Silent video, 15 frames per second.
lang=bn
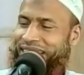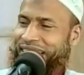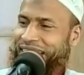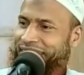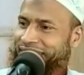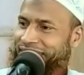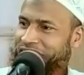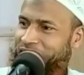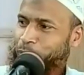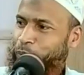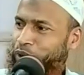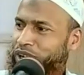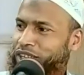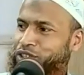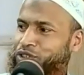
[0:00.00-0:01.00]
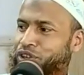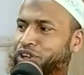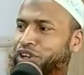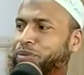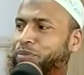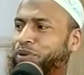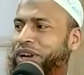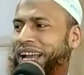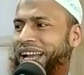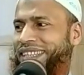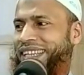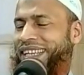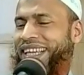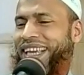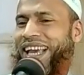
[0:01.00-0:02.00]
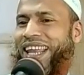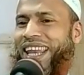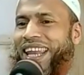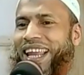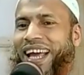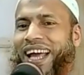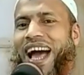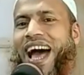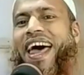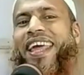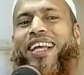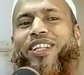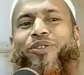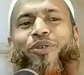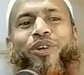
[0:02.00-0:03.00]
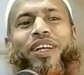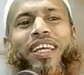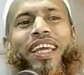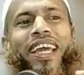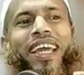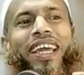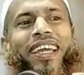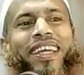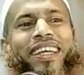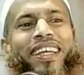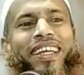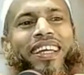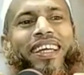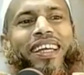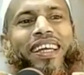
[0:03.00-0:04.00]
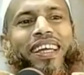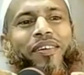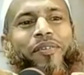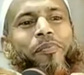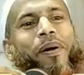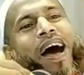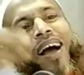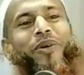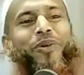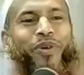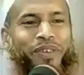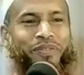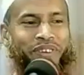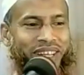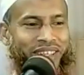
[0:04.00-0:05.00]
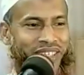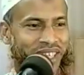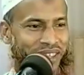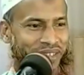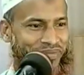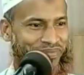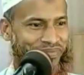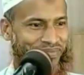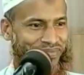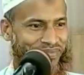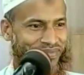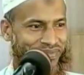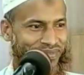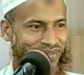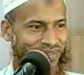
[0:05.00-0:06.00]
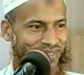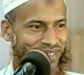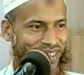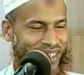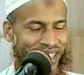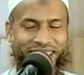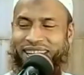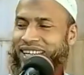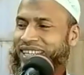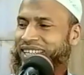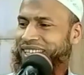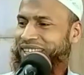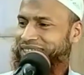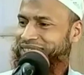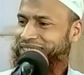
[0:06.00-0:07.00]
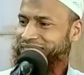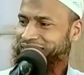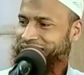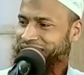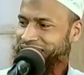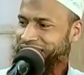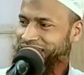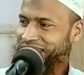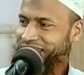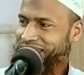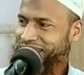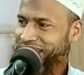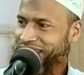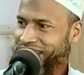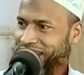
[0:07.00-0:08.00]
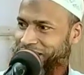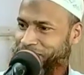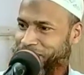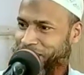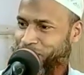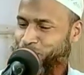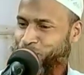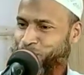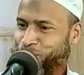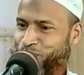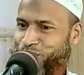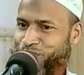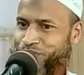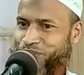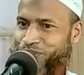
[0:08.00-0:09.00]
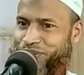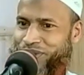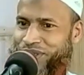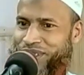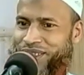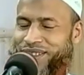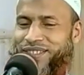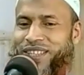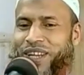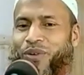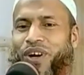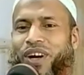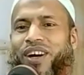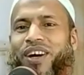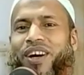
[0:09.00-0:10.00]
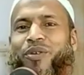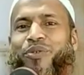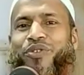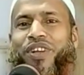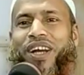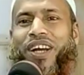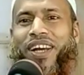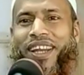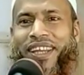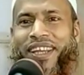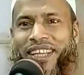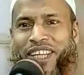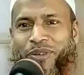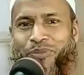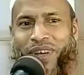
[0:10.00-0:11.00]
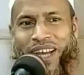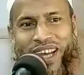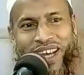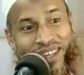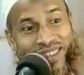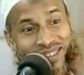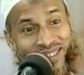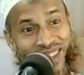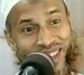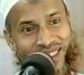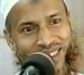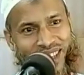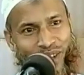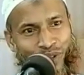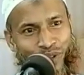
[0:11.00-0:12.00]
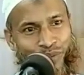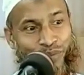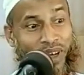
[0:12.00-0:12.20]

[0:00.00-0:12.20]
এর ঠিক পরে ছয় নম্বর আয়াতে গিয়ে আল্লাহ আরেক দলকে ভাগ করে ফেলেছেন এটা কি ইন্নাল্লাযীনা কাফারু সাওয়াউন আলাইহিম আনজারতাহুম